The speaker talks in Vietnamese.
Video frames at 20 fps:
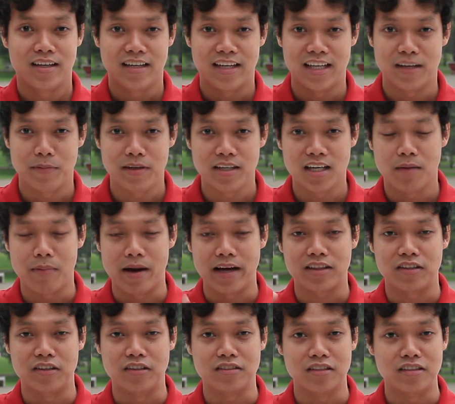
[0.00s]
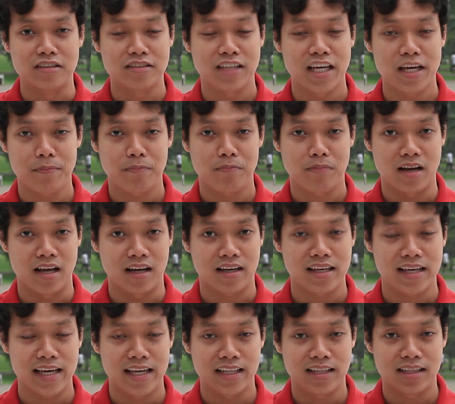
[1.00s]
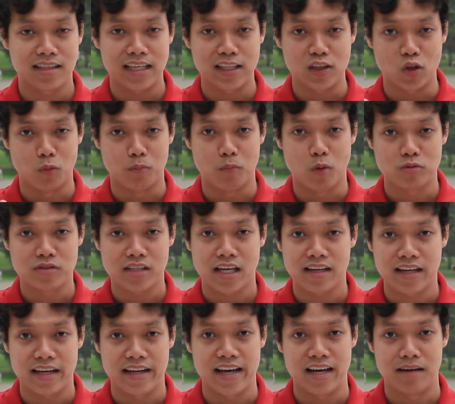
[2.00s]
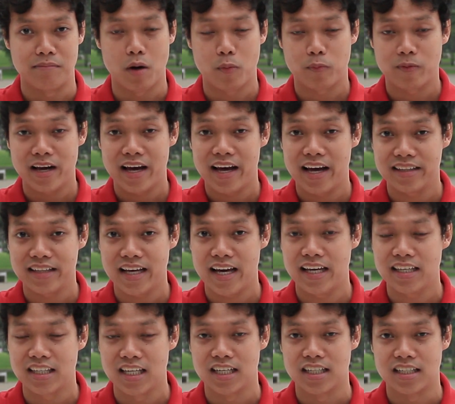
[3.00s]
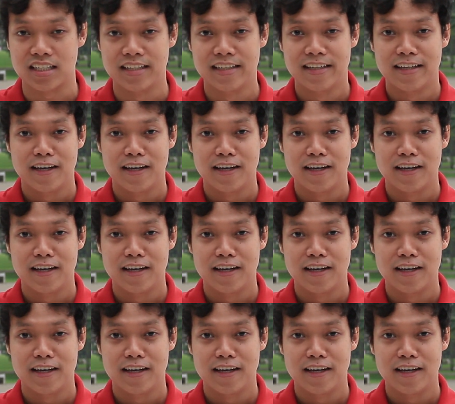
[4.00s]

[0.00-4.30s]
Thì bây giờ bạn tưởng tượng tiếp là cái cây cái tùng màu xanh này nè, mọc ra hai tay hai chân